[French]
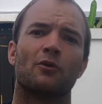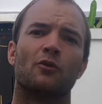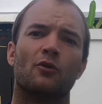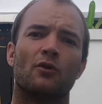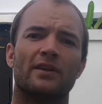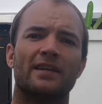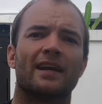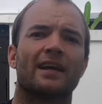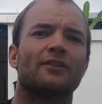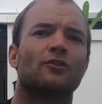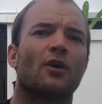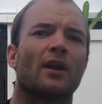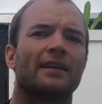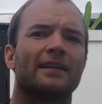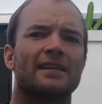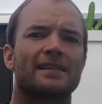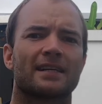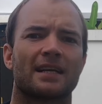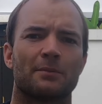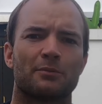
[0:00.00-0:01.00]
Le lien est dans la
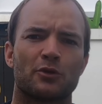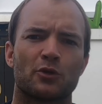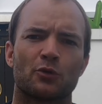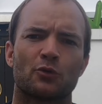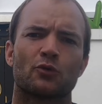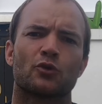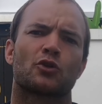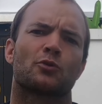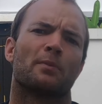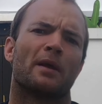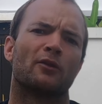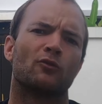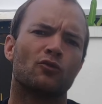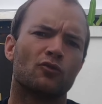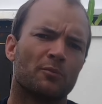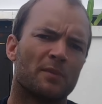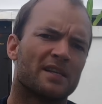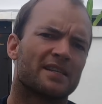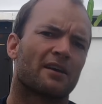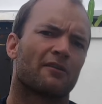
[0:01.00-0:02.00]
description. Je mets
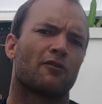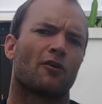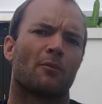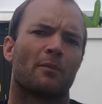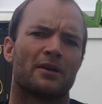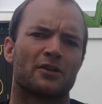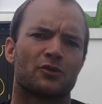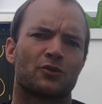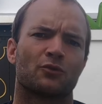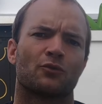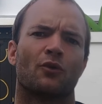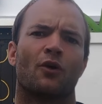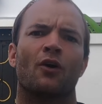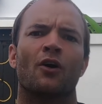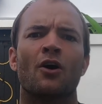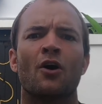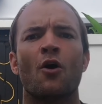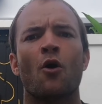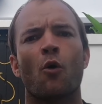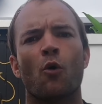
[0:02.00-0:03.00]
toutes mes informations
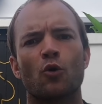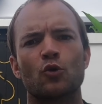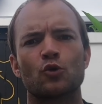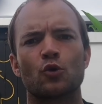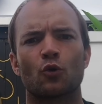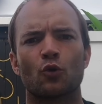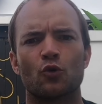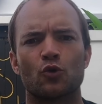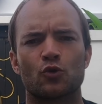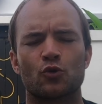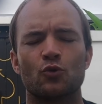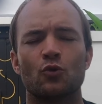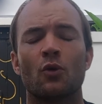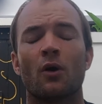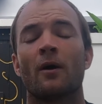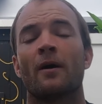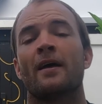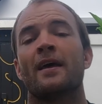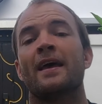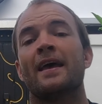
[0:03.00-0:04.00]
au jour le jour.